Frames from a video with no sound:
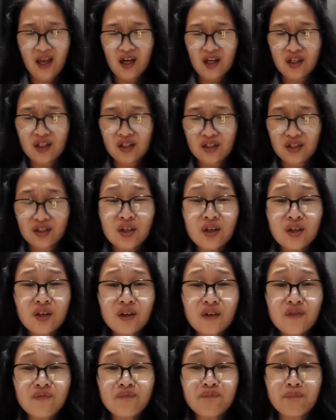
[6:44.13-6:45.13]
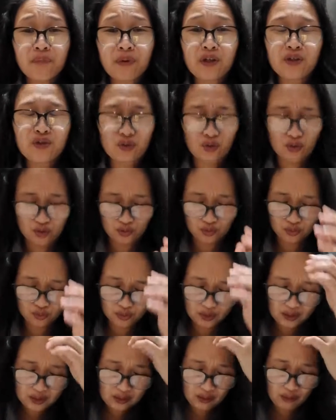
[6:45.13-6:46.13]
Reserved person. Yung
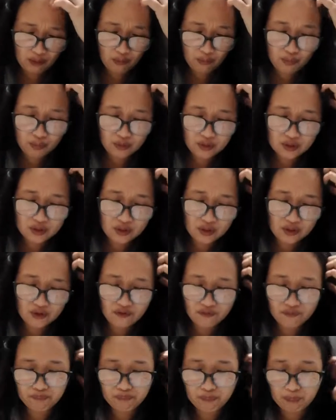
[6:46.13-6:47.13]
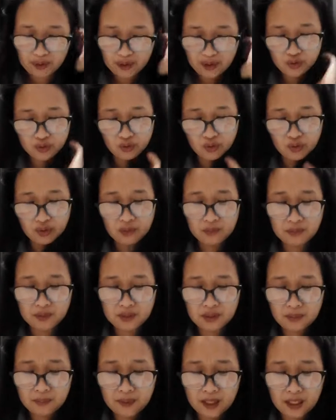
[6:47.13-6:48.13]
tingnan ko po, reserved person, ibig
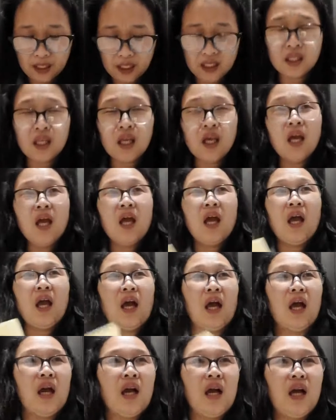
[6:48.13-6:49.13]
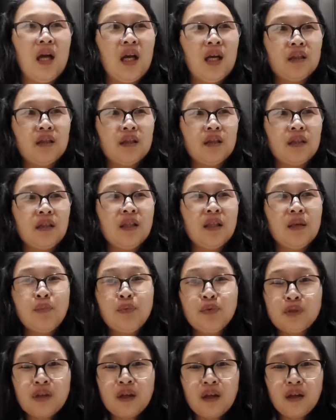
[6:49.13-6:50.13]
sabihin, uh, hindi
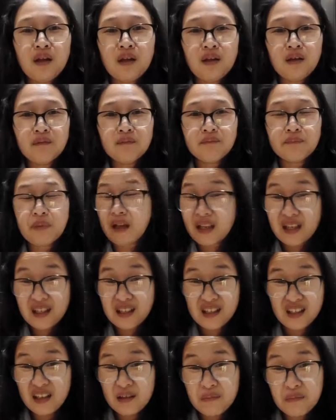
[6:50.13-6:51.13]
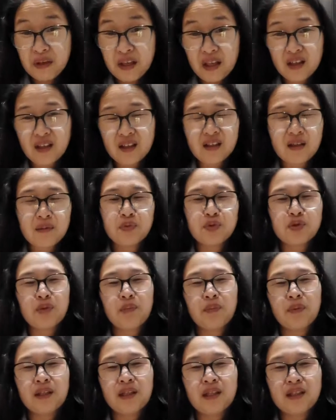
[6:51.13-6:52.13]
po siya pala imik, hindi po siya
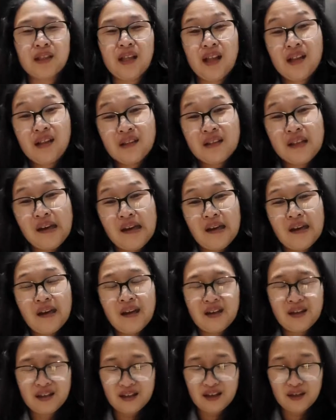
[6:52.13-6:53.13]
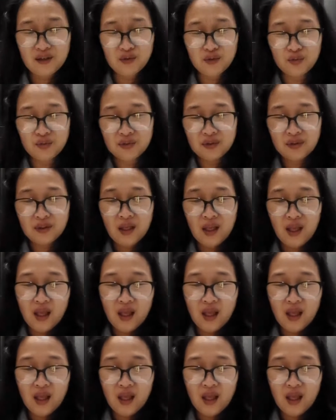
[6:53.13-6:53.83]
pala daldal, ganun.